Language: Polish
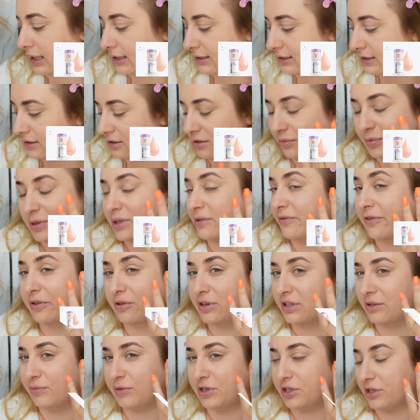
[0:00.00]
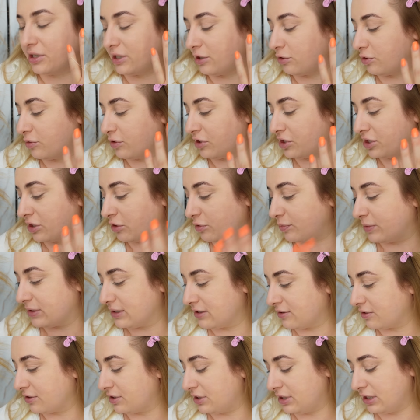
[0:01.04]
Tak chcę sobie w ogóle zmienić kształt, kształt
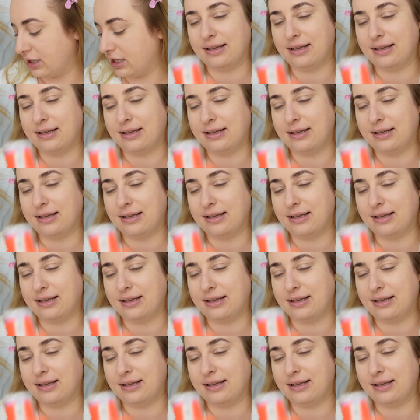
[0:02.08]
paznokci.